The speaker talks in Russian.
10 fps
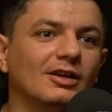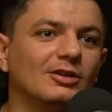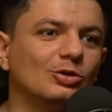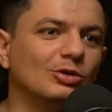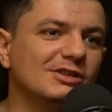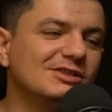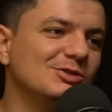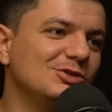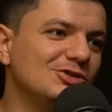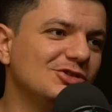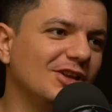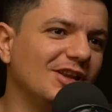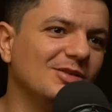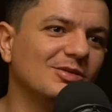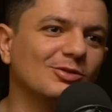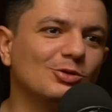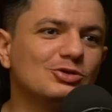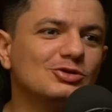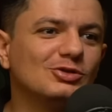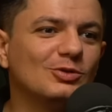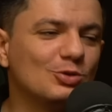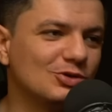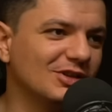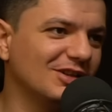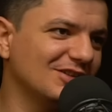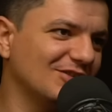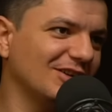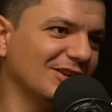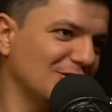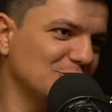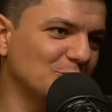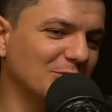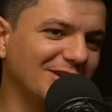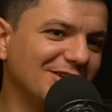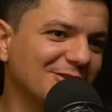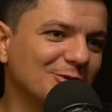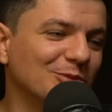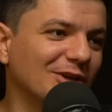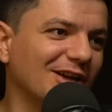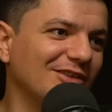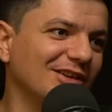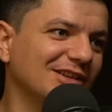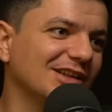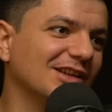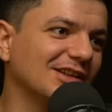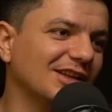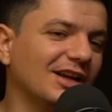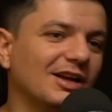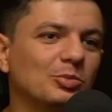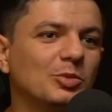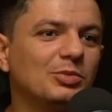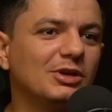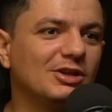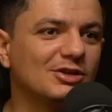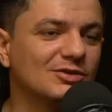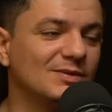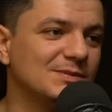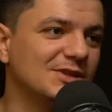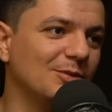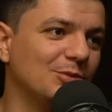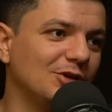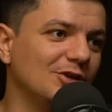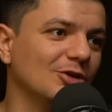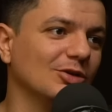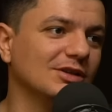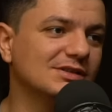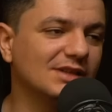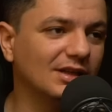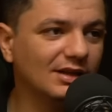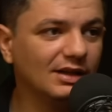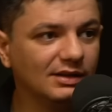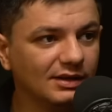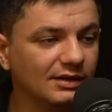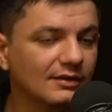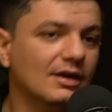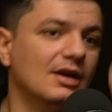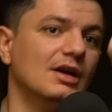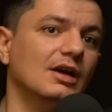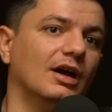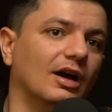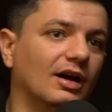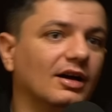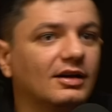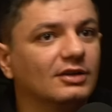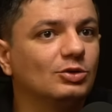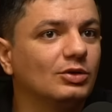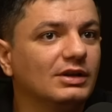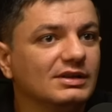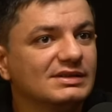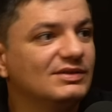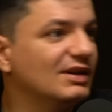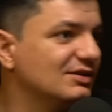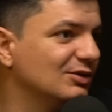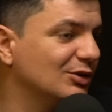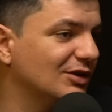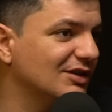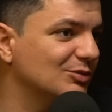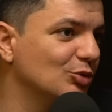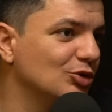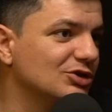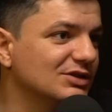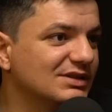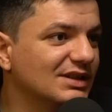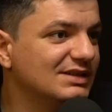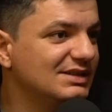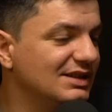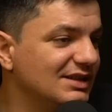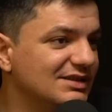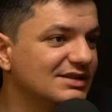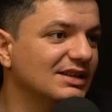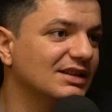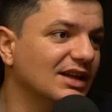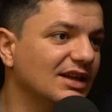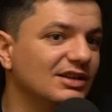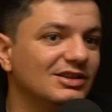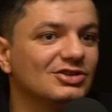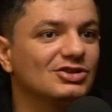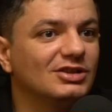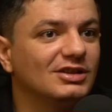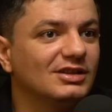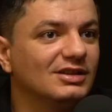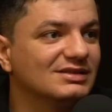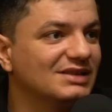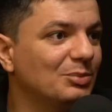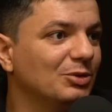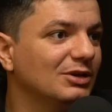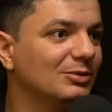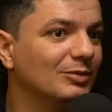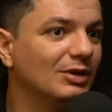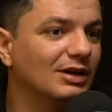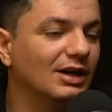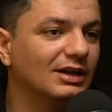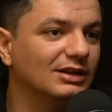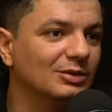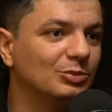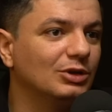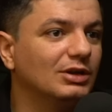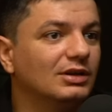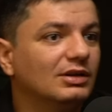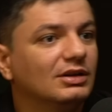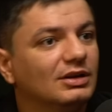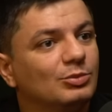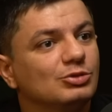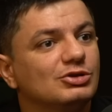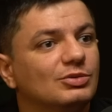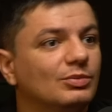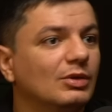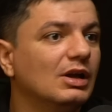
Ну, на сегодняшний день очень сложно назвать нашу политику многовекторной, так как мы придерживаемся определенных стандартов, а, которые связывают нас больше с Россией и с Китаем, нежели с Западом, как это было, допустим,